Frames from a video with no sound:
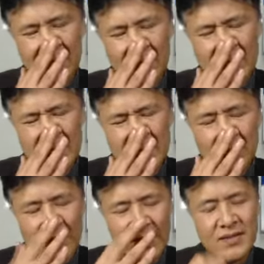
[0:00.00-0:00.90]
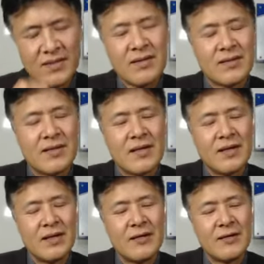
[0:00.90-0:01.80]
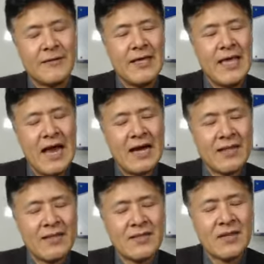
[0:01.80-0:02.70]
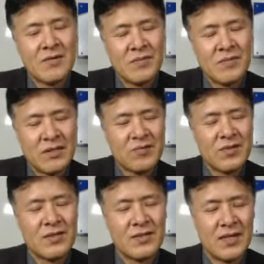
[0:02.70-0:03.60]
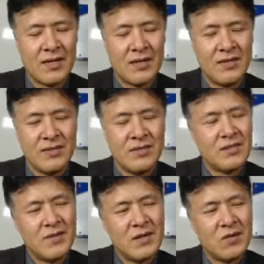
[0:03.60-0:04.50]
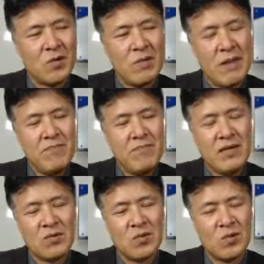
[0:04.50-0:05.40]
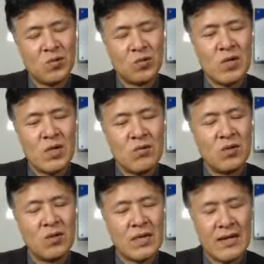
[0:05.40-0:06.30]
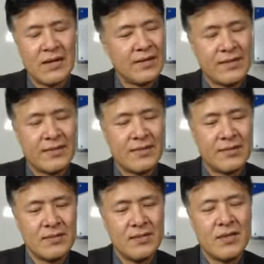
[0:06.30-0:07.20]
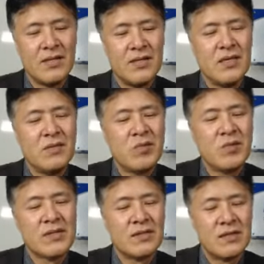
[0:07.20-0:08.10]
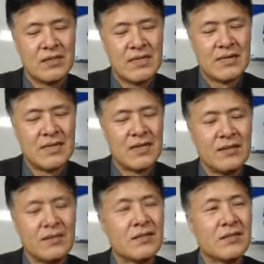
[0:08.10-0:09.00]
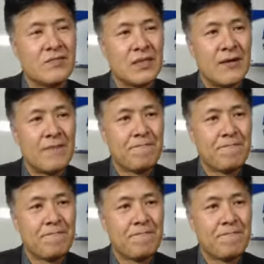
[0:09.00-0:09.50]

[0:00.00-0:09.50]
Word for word: 통상적으로 마케팅 회사가 R&D 자금을 받을 수 있느냐 영업하고 판매하고 유통하고 하는 회사들은 이 부분에서 상당히 떨어집니다.